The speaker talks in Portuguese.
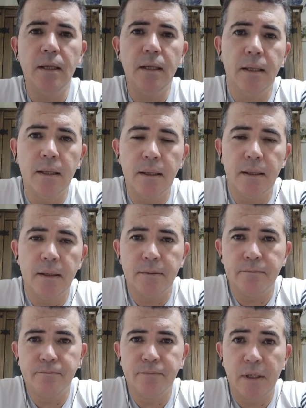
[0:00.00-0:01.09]
É,
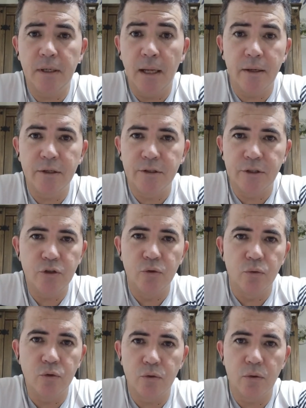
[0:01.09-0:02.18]
é, claro que a gente
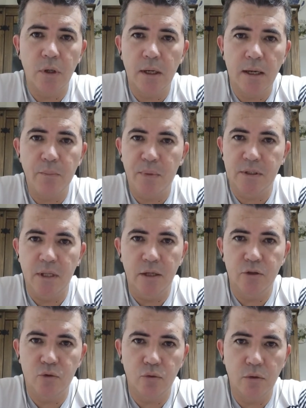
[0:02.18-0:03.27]
não usou a
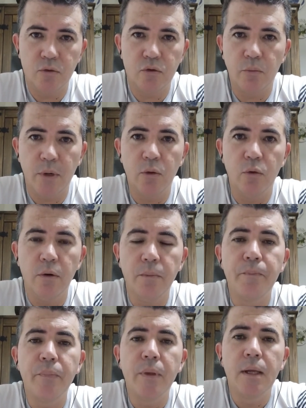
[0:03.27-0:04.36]
capacidade toda do soprador,
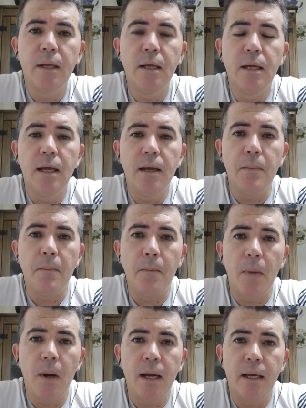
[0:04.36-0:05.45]

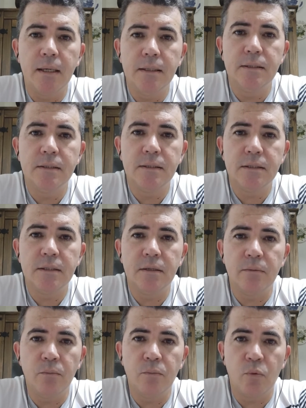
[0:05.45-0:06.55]

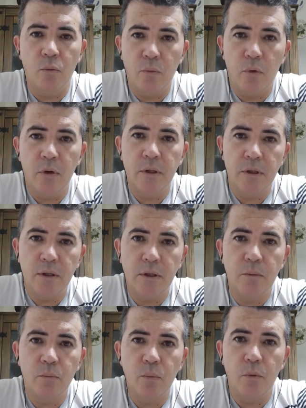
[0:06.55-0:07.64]
mas como podem
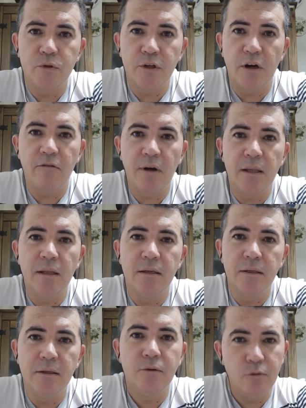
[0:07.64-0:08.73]
ter observado
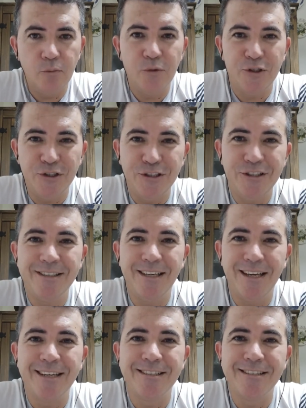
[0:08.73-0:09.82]
ali, o bichinho
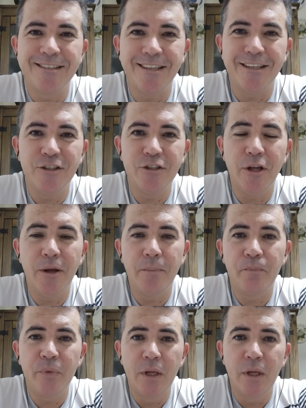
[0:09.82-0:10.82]
é resistente, né?